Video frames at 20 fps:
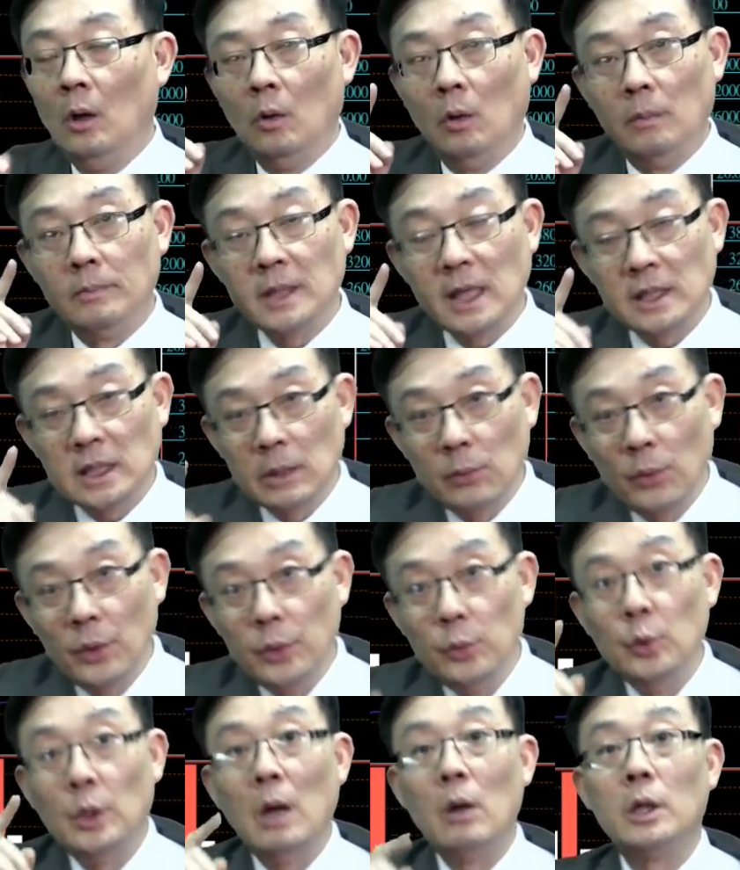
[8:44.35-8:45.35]
我们在节目的
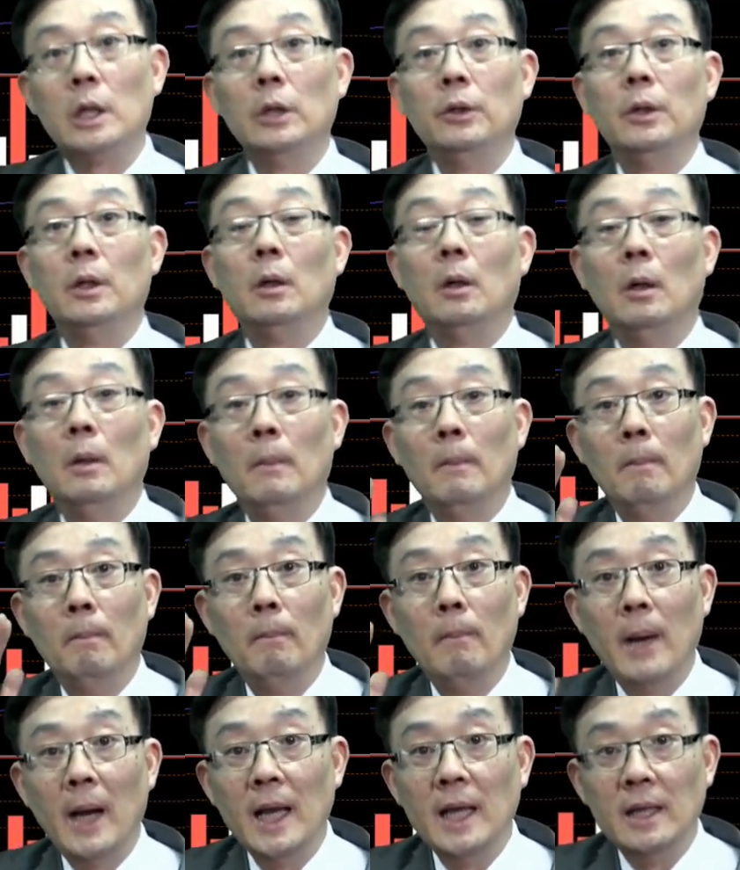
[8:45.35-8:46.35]
预告各位哈，
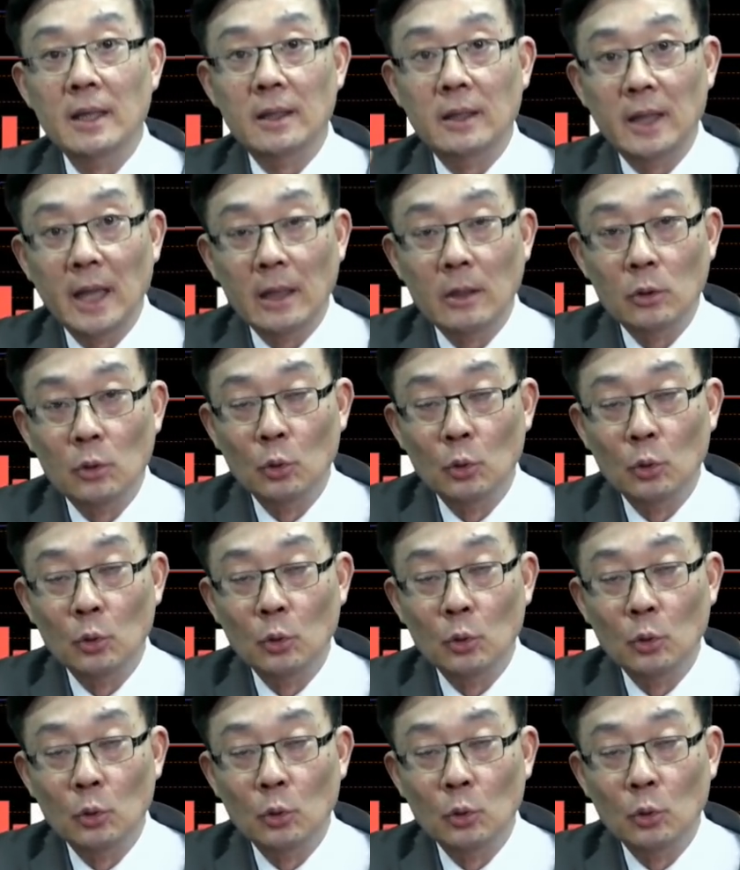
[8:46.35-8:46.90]
卖点